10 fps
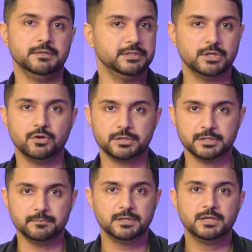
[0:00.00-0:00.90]
इन द लॉन्ग
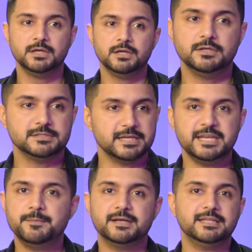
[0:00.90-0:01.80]
टर्म
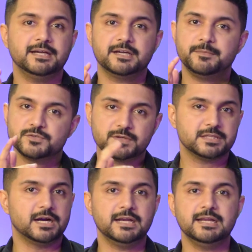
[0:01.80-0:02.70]
सारी बात है अगर मैं उस वक्त
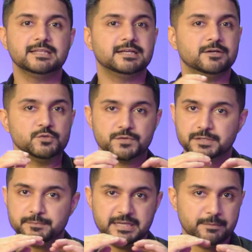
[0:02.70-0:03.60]
कार ले लेता उस
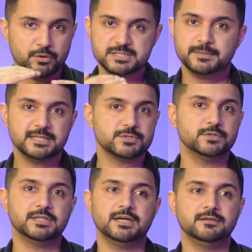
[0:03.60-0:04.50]
वक्त मेरे लिए बहुत ज़बरदस्त
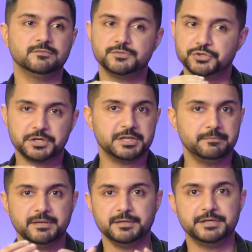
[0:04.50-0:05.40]
होता शॉर्ट टर्म
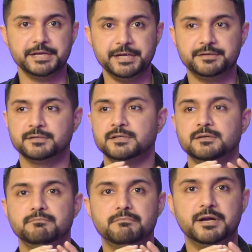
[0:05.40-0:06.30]
में ग्रेट
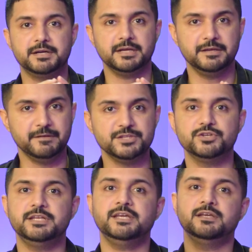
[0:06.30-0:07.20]
बट
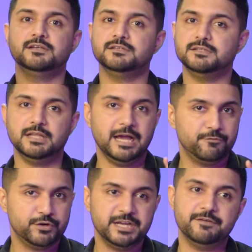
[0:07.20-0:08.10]
इवेंचुअली आई
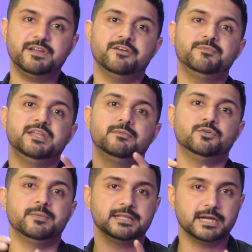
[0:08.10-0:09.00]
वुड नेवर हैव बिन एबल
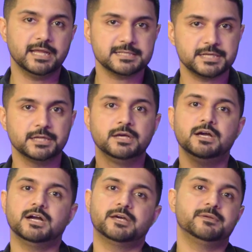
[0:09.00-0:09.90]
टू मेक दैट एसेट
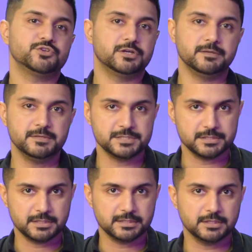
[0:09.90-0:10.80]
अगर मैं शॉर्ट टर्म
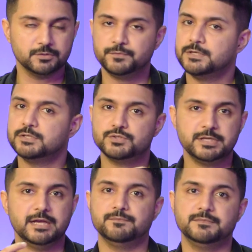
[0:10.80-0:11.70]
डिसीजन करता सो
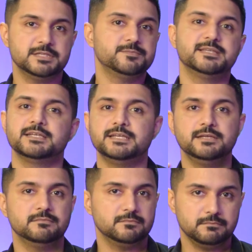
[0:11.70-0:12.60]
या दिस
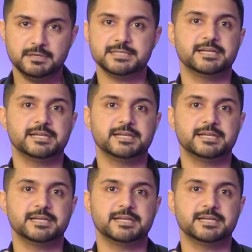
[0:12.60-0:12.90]
बेसिकली माई